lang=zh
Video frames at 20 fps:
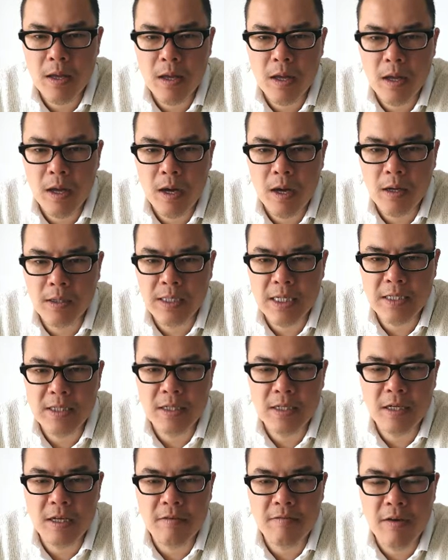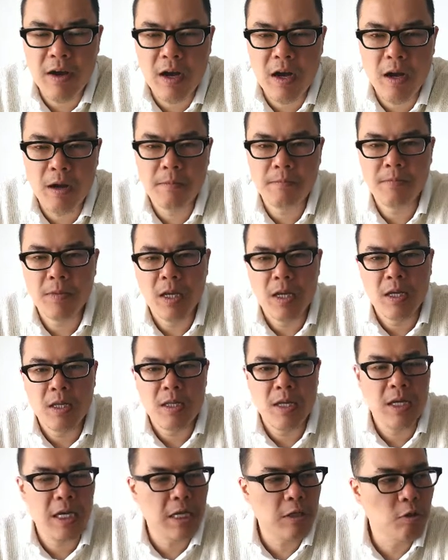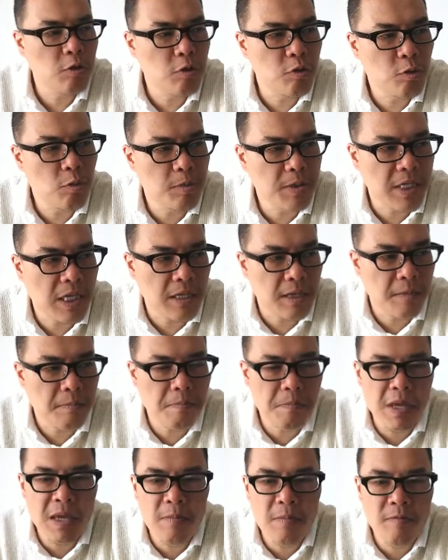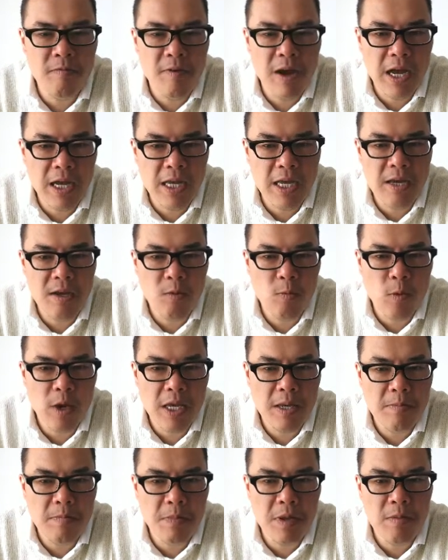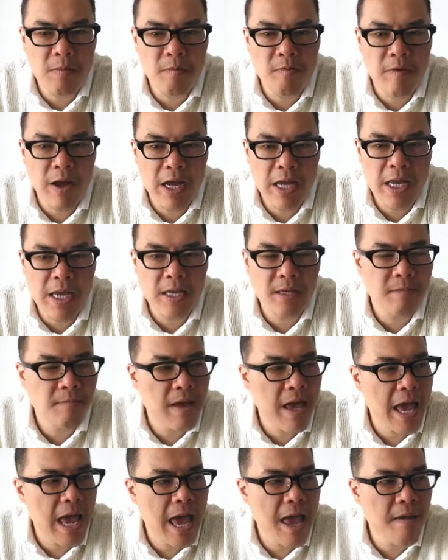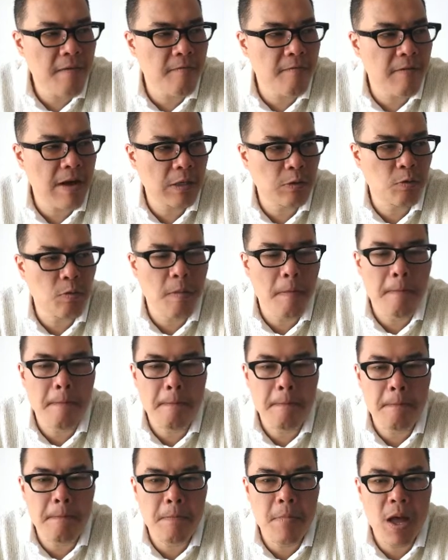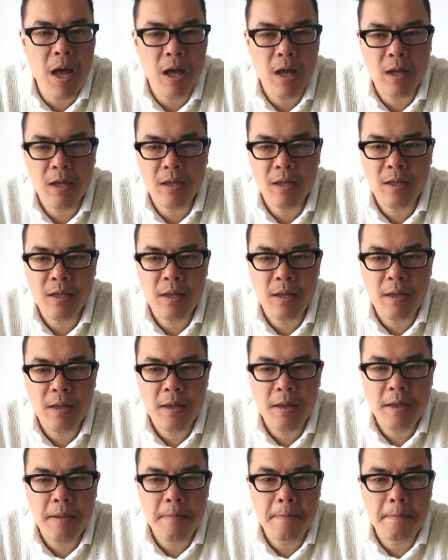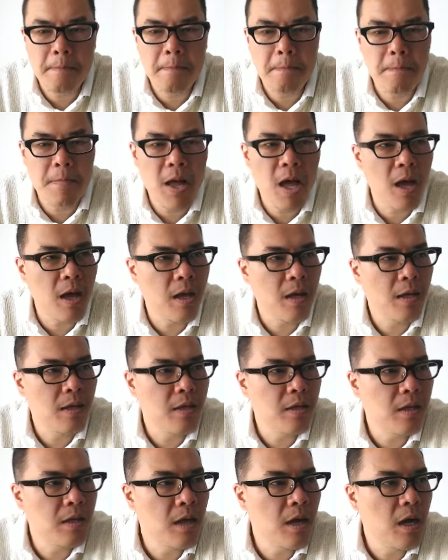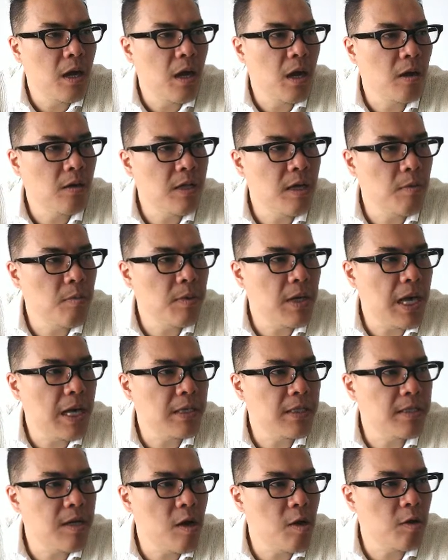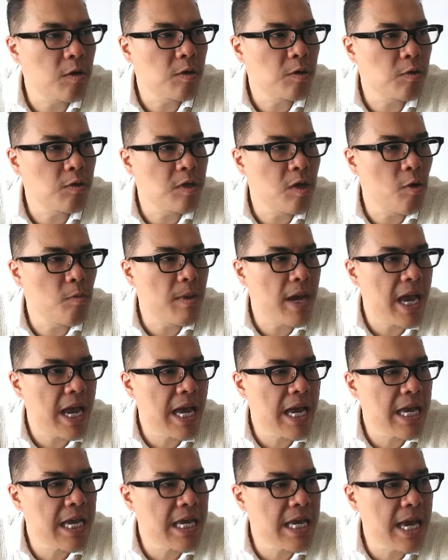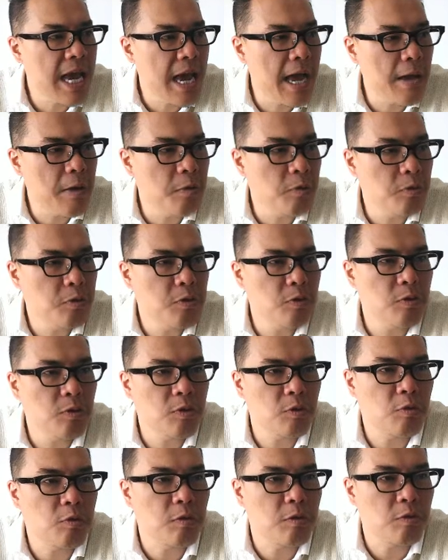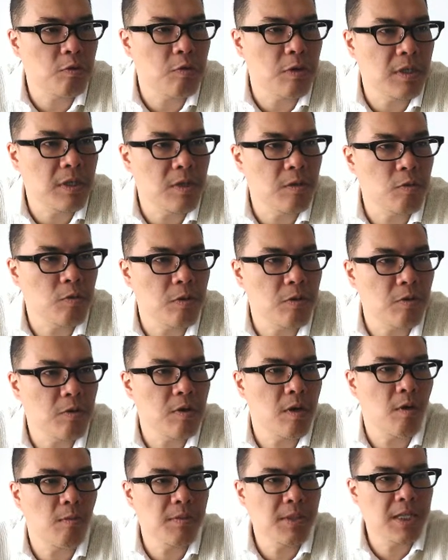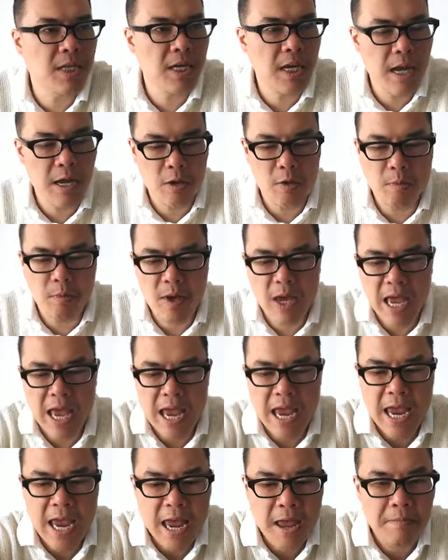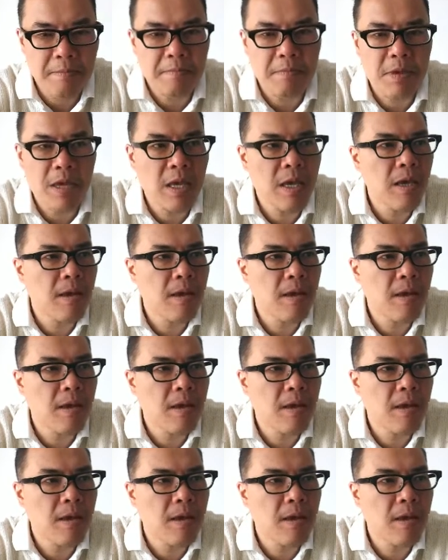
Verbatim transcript: 好，在这个地方啊，那也就是我们讲的 b 不发音，尾音 b 不发音。m 发出 m，m 好，那我们来照照我们 a e i o u 的学学习顺序啊，我们先看有没有 a m b，